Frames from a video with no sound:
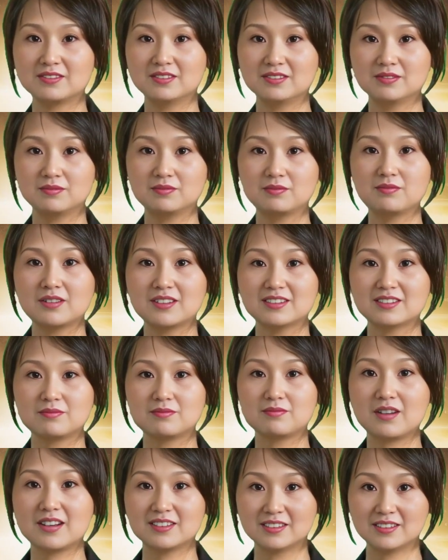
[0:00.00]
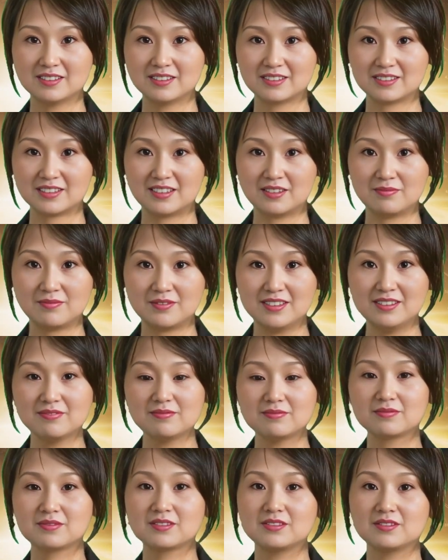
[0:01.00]
事发时，一名目
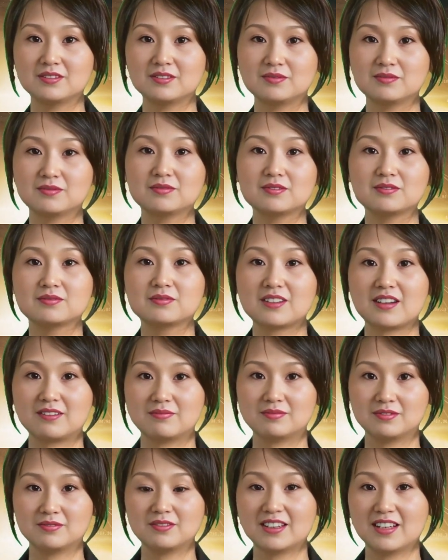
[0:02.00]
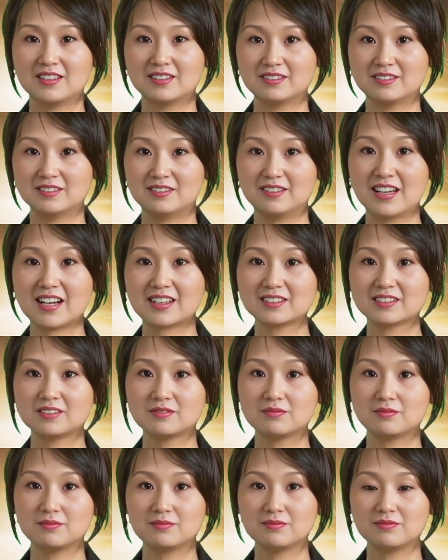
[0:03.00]
击者拍摄的视频显示，有巨
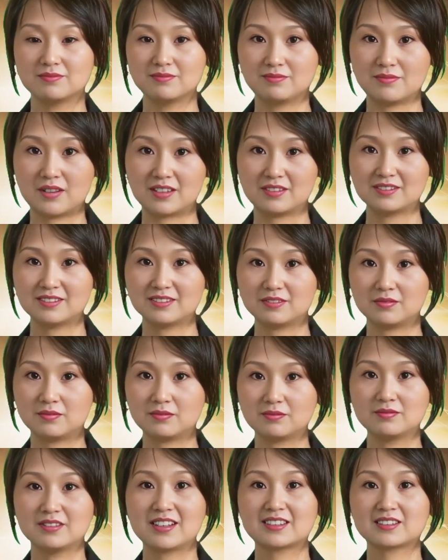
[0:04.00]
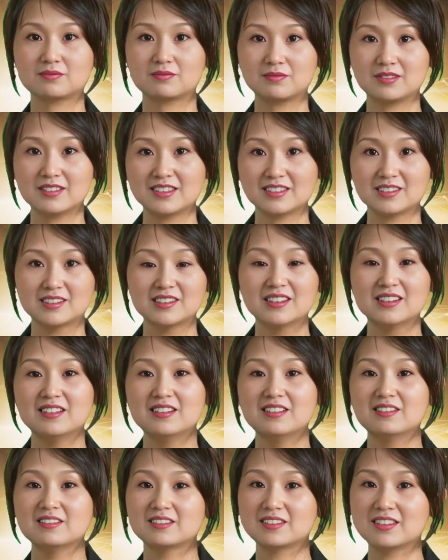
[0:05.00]
大红色火球爆炸，并向
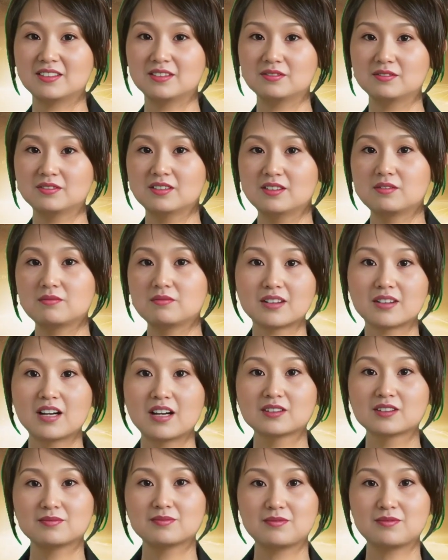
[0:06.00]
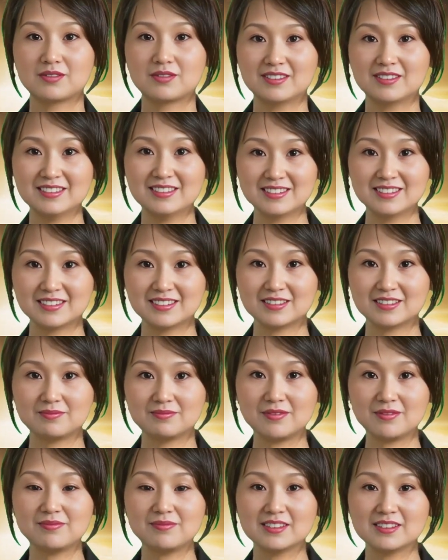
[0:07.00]
四周飞溅。接着，熊熊大
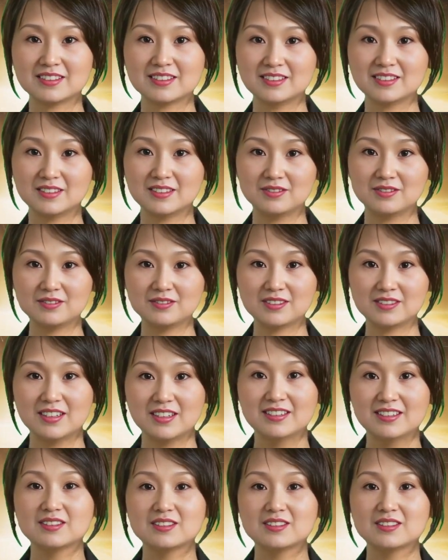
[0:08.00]
火冒出浓烟。